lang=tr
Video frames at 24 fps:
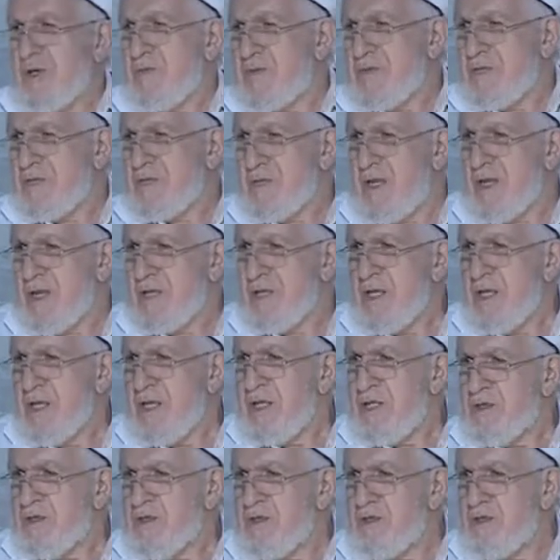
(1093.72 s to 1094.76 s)
demediler.
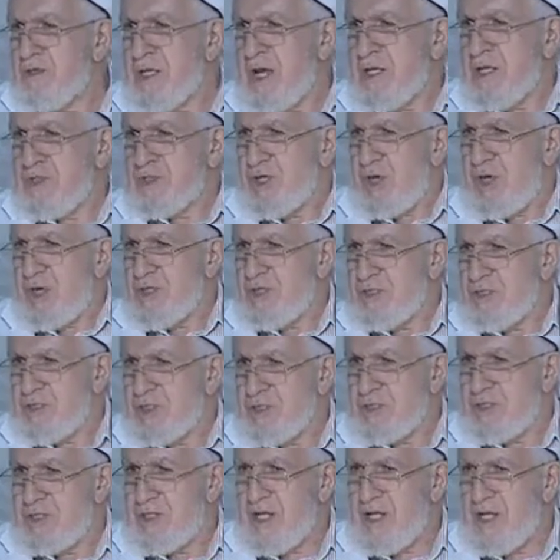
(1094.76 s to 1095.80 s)
Günlerce
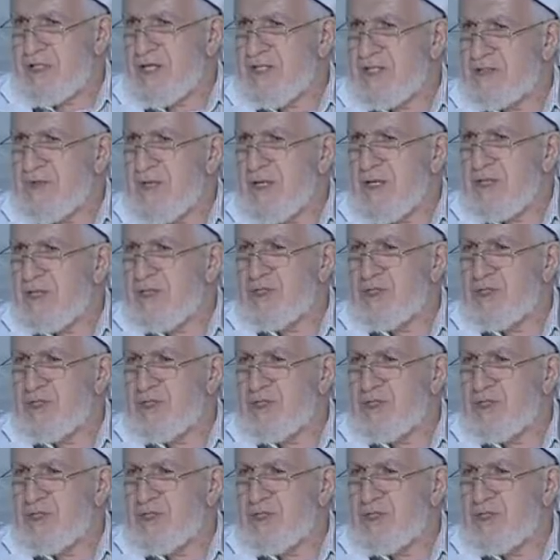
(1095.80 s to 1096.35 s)
ağırladılar. Ne zaman